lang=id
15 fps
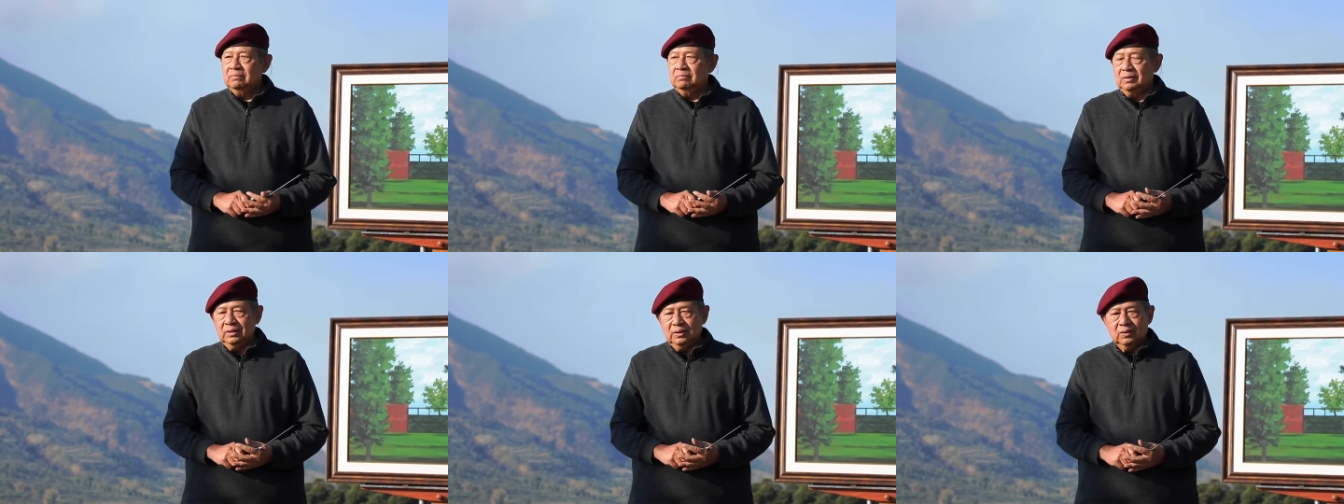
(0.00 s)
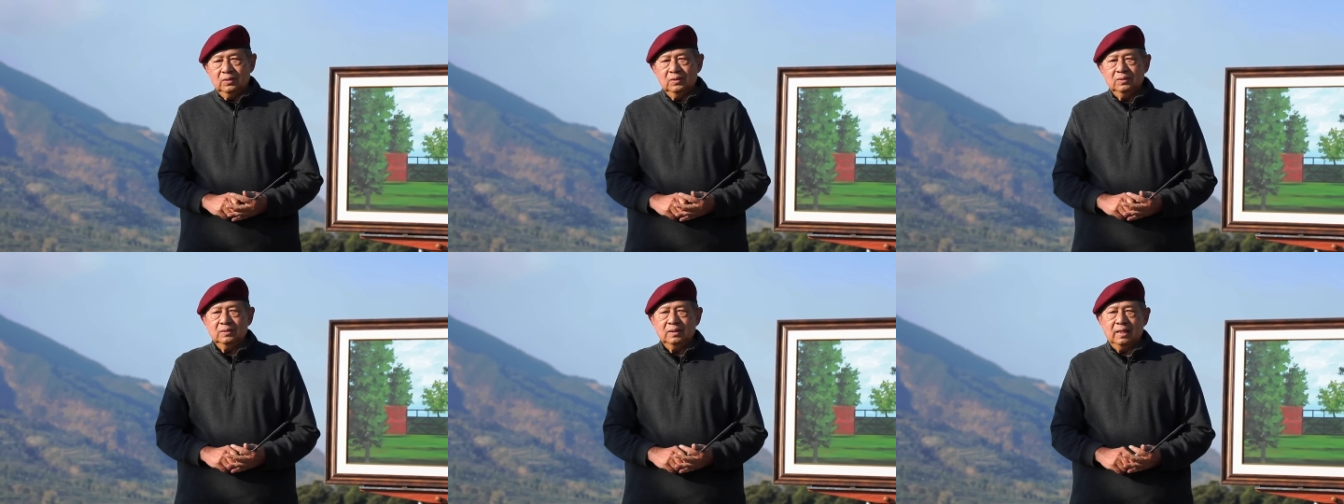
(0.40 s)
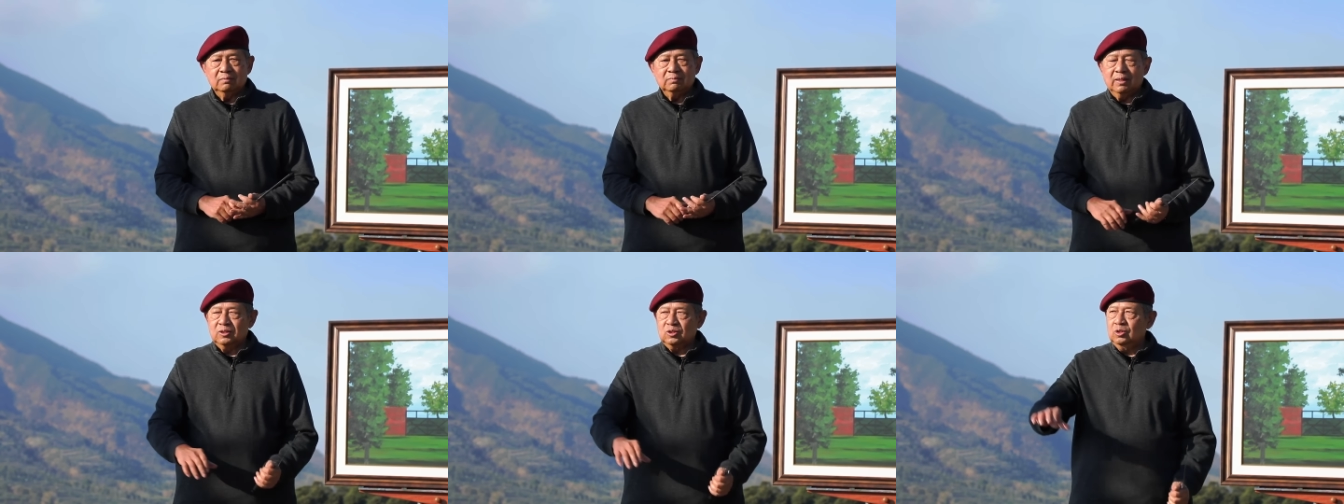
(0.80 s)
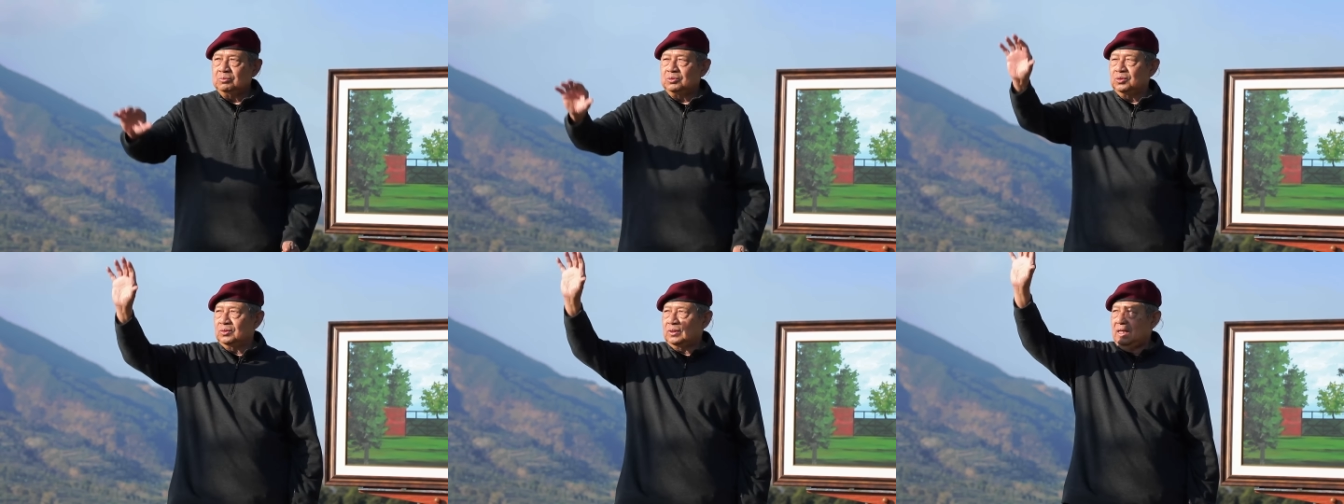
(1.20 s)
Beliau
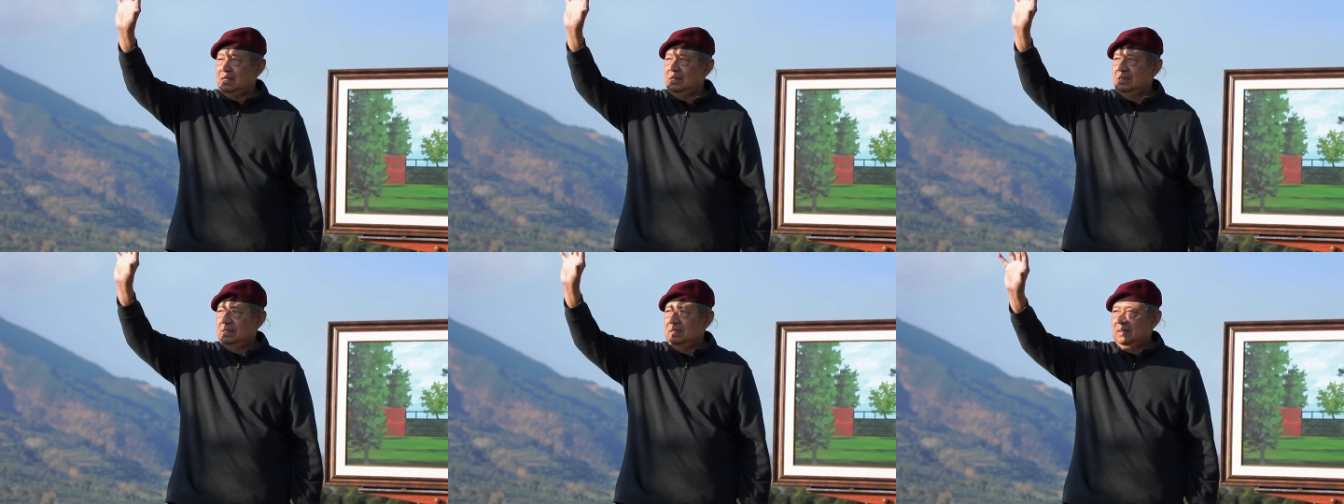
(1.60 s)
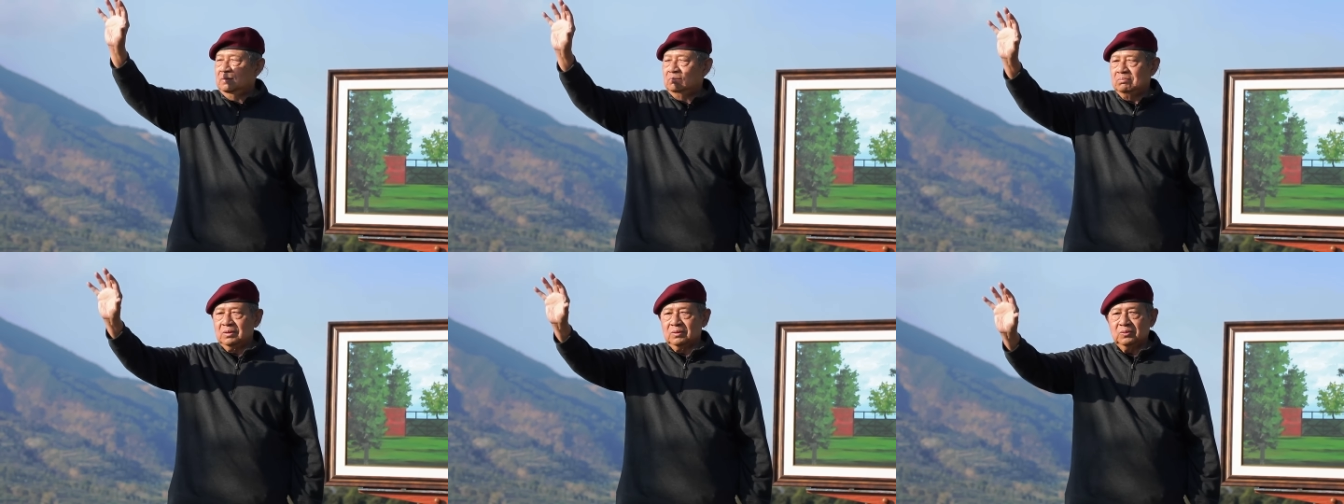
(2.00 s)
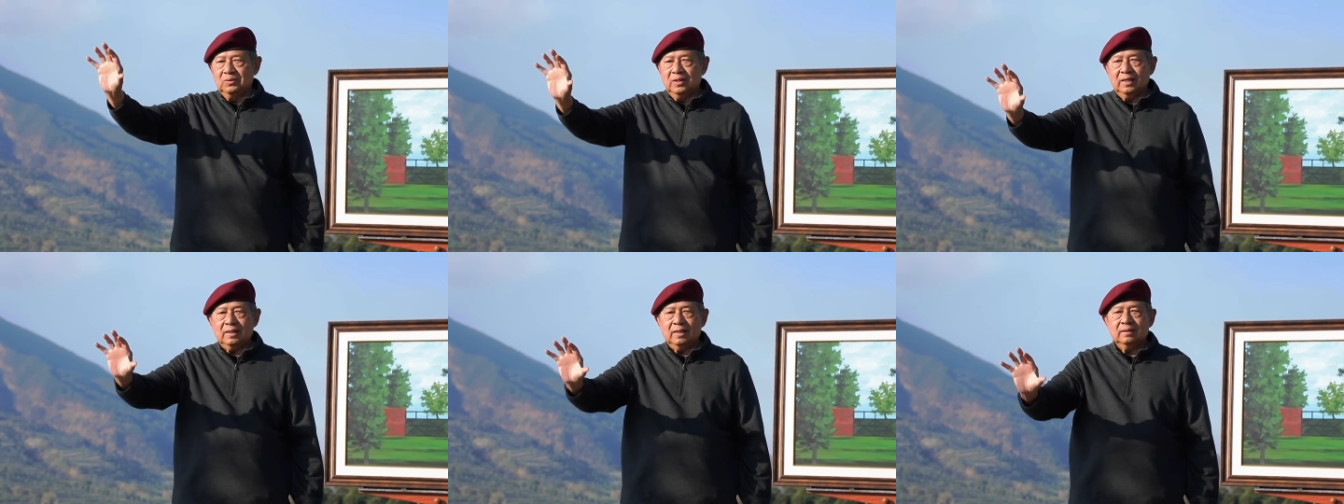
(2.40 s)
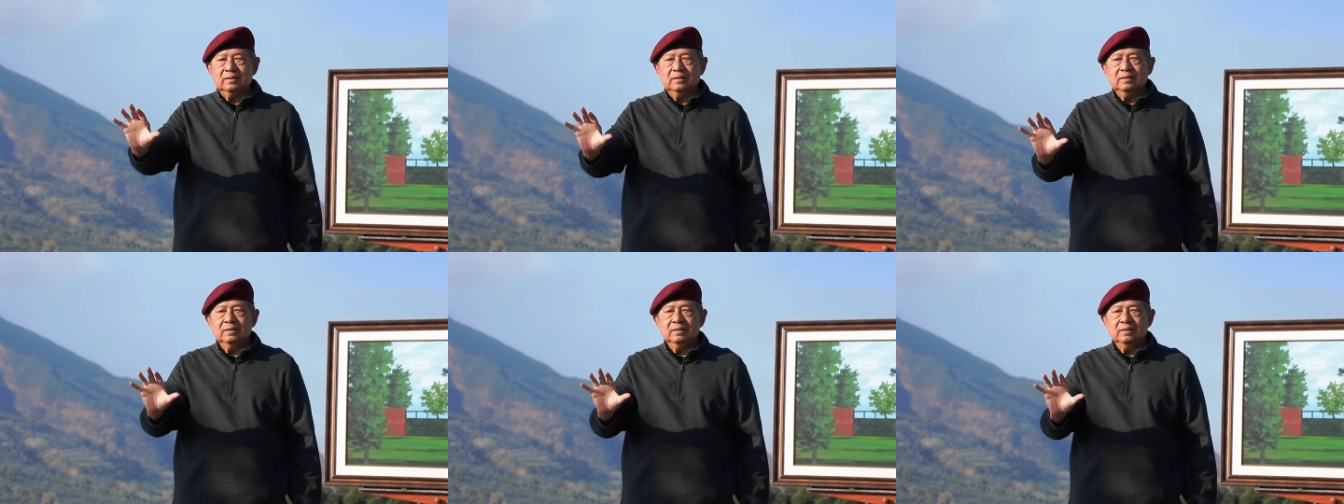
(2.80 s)
almarhum juga
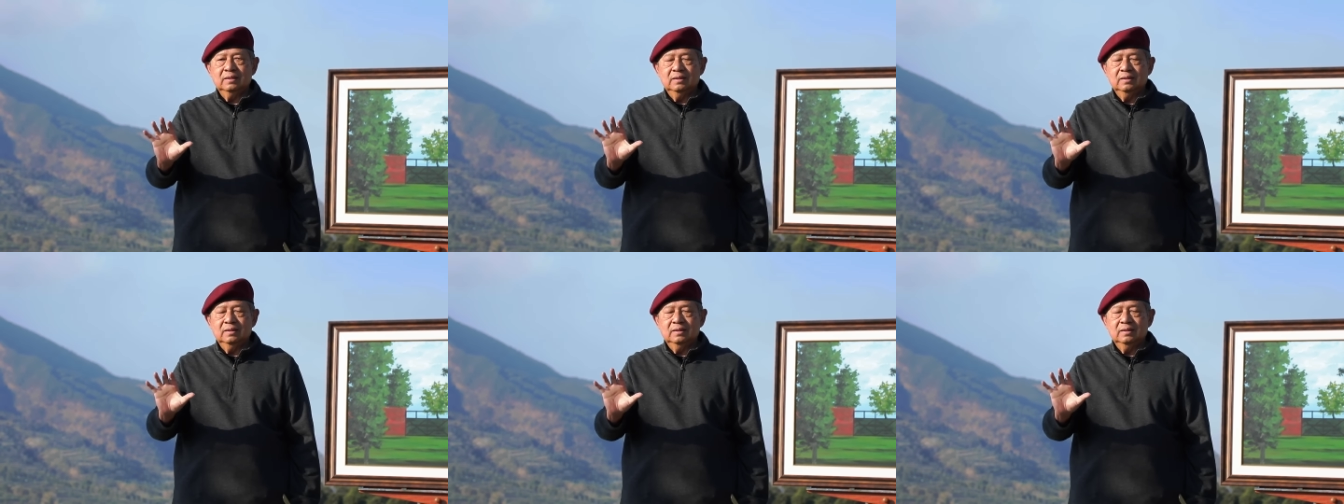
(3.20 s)
menggunakan